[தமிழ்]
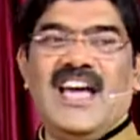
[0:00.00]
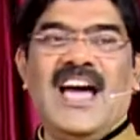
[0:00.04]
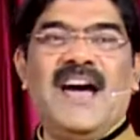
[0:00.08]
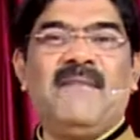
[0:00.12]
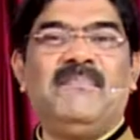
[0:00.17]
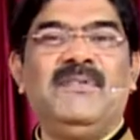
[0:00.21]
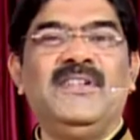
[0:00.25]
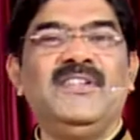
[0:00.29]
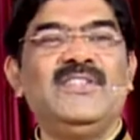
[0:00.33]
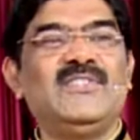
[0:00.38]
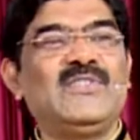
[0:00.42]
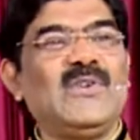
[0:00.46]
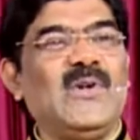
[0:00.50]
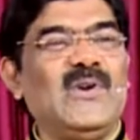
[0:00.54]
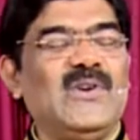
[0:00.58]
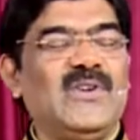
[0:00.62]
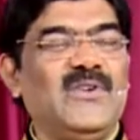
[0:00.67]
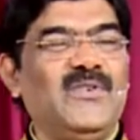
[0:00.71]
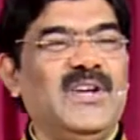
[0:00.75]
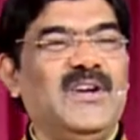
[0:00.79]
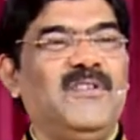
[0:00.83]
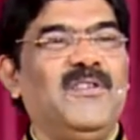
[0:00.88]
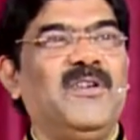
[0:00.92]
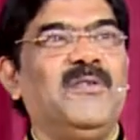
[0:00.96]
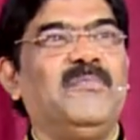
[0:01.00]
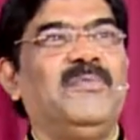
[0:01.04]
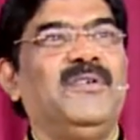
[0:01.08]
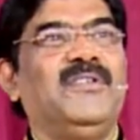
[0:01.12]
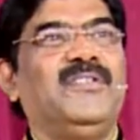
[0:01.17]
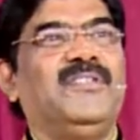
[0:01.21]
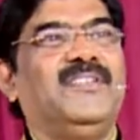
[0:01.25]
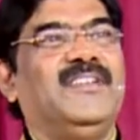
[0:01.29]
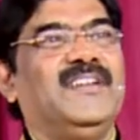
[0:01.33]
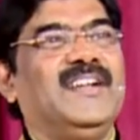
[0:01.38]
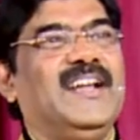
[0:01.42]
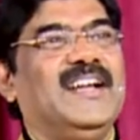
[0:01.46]
அப்படின்னு சொல்கிறவங்க எவ்வளோ
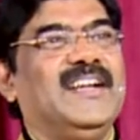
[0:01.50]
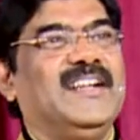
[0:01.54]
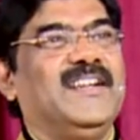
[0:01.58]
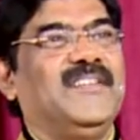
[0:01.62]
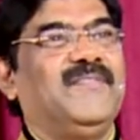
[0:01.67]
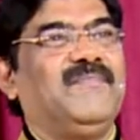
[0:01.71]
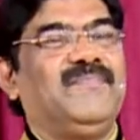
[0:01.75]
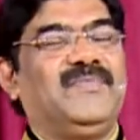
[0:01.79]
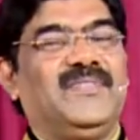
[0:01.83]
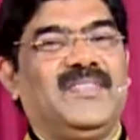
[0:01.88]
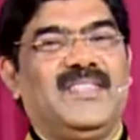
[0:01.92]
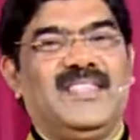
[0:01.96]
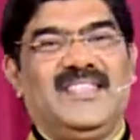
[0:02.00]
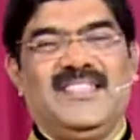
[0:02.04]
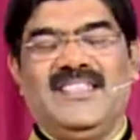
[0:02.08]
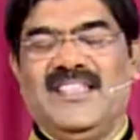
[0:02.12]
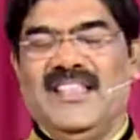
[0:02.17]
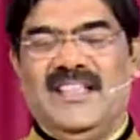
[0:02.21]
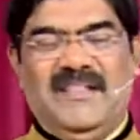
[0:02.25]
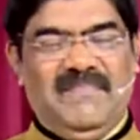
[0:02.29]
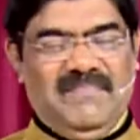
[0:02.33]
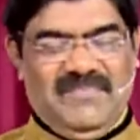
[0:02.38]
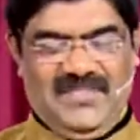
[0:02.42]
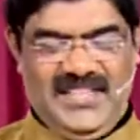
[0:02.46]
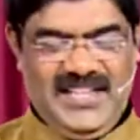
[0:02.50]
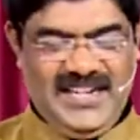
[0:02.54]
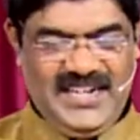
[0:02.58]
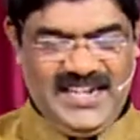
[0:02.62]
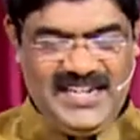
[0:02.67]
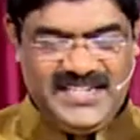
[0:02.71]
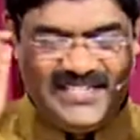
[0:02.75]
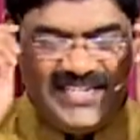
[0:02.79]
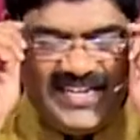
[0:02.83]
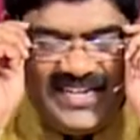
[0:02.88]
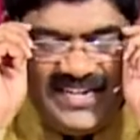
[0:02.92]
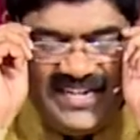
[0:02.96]
பேர் இருக்கிறாங்க
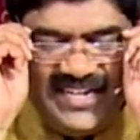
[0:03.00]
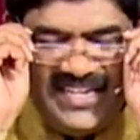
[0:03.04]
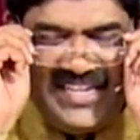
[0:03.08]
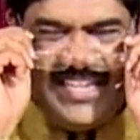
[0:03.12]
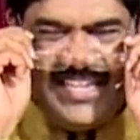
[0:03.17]
தெரில சார்